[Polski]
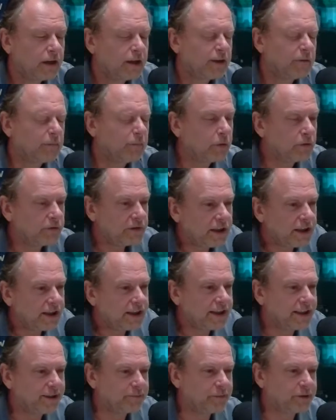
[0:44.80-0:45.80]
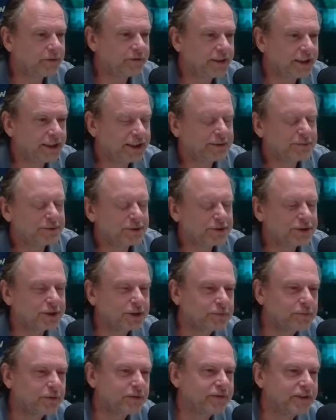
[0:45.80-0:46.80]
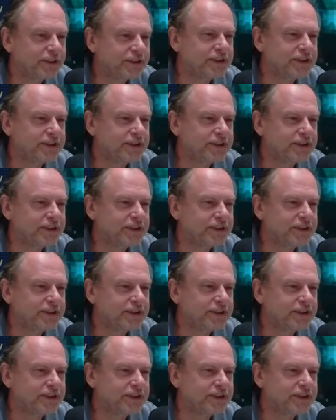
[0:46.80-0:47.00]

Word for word: Bo wieje, bo wieje można powiedzieć.